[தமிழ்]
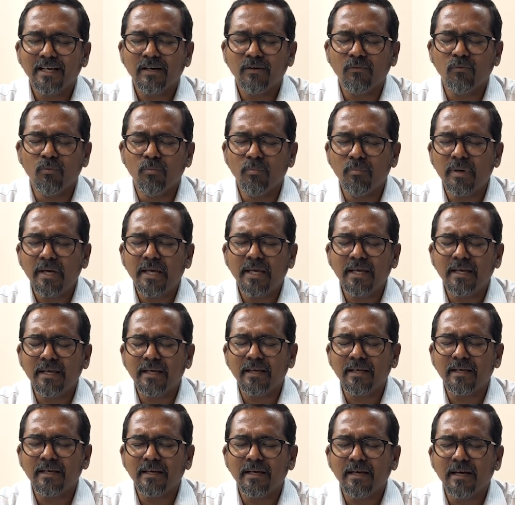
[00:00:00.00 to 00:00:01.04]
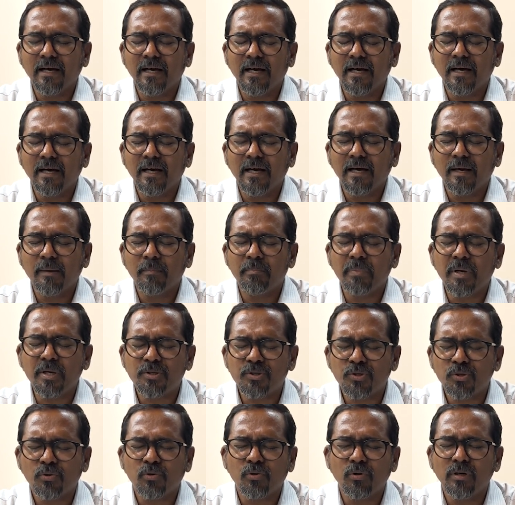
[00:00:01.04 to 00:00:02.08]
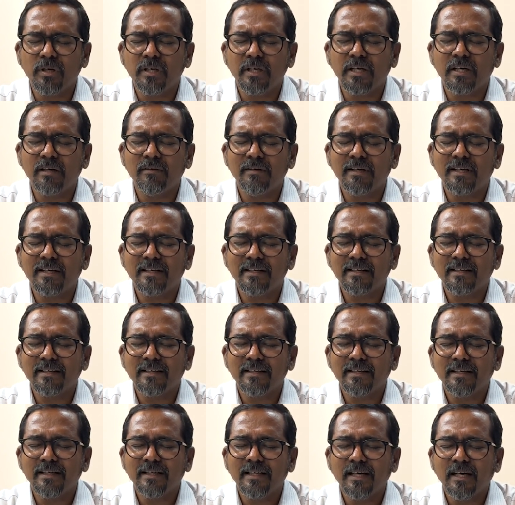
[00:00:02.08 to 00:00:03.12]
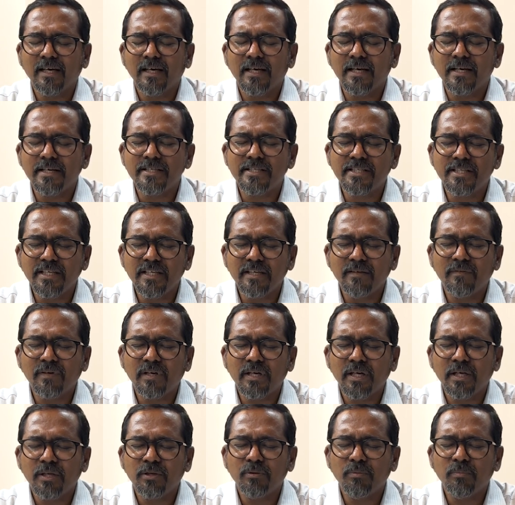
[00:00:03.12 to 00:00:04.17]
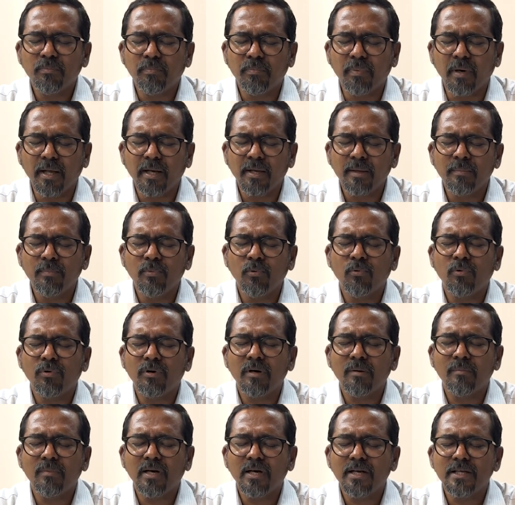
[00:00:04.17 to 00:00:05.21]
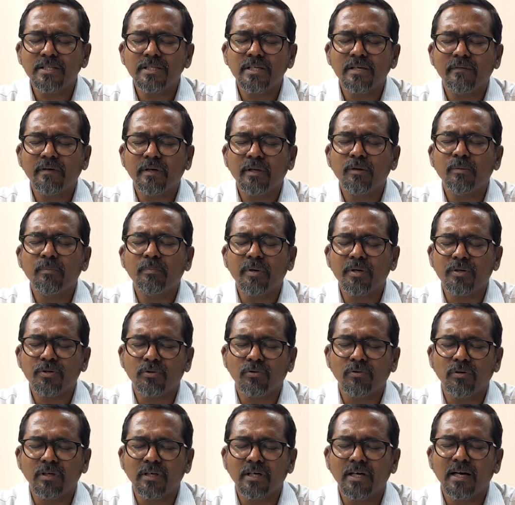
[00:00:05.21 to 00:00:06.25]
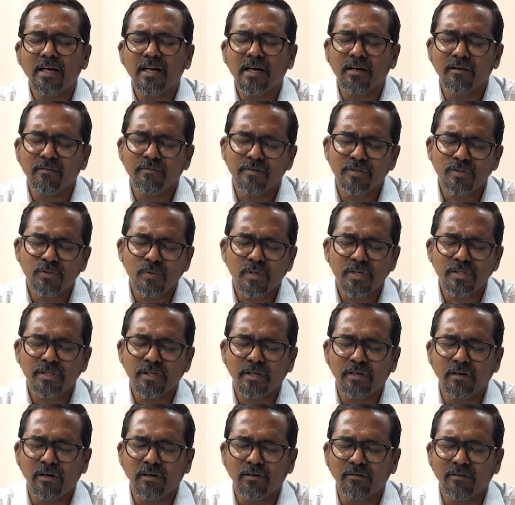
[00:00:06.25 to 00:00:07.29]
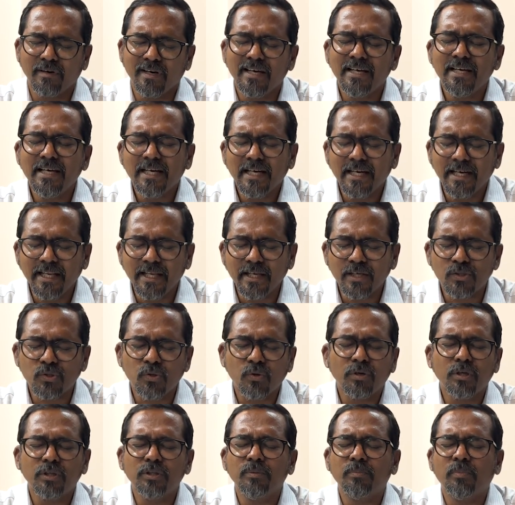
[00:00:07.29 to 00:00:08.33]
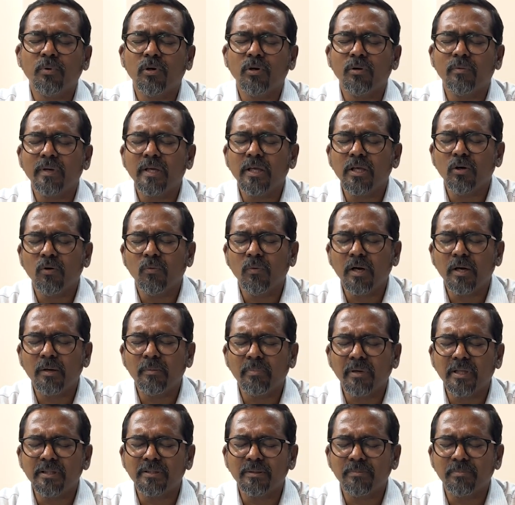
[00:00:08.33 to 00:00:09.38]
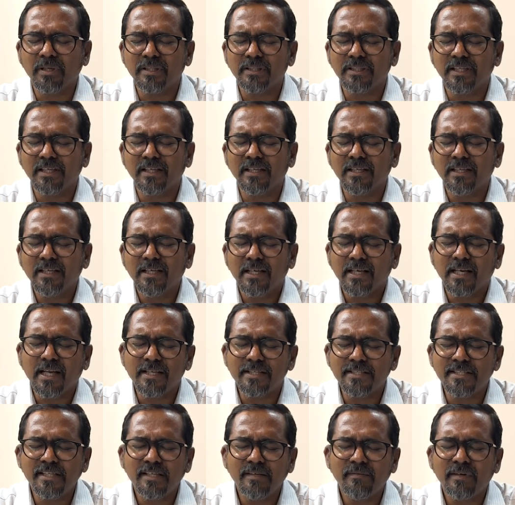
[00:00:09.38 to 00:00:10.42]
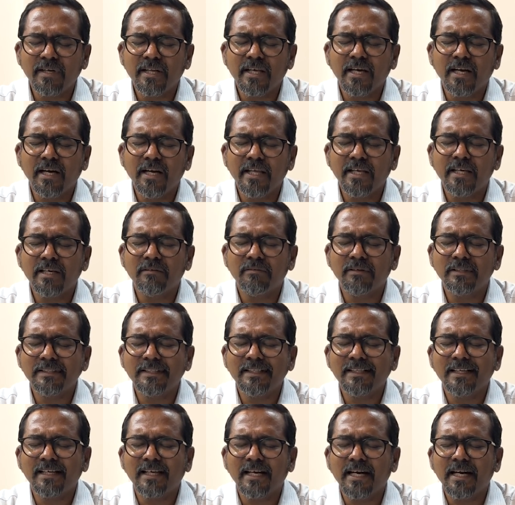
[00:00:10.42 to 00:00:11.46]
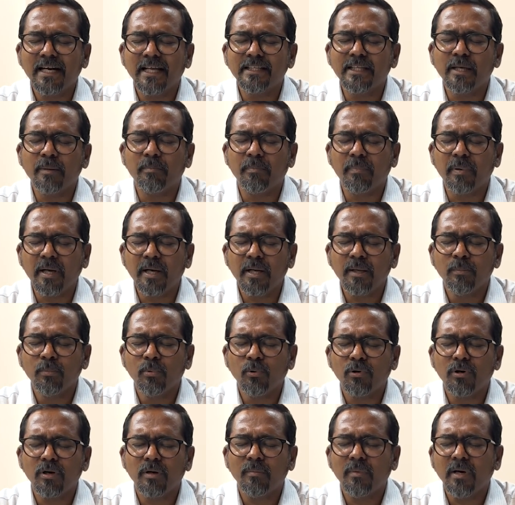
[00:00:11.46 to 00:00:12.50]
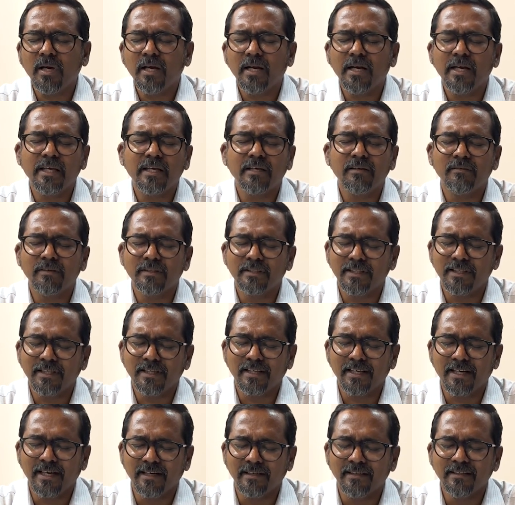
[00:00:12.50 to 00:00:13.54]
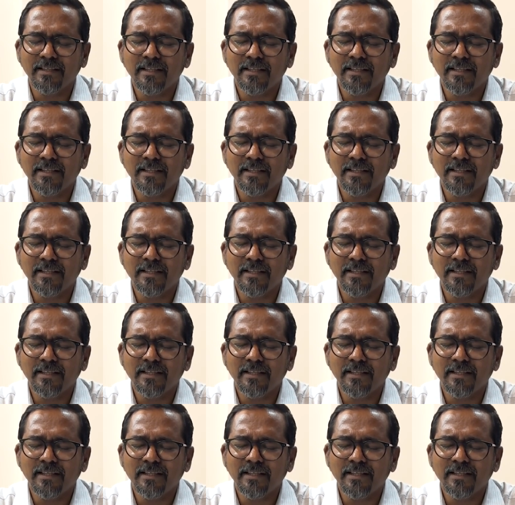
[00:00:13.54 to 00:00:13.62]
உம்மை பெற்றுக்கொள்ளுகிறவர் ஜீவனையும் பரிபூர்ணமான ஜீவனையும் பெற்றுக்கொள்கிறான்னு நாங்கள் விசுவாசிக்கிறோம் ஒரு நீங்கள் சொன்னது போலவே யோவான் பத்து பத்தில் நான் ஜீவனை அழிக்க வந்திருக்கிறேன் அதை பரிபூர்ணமாய் அழிக்க வந்திருக்கிறேன்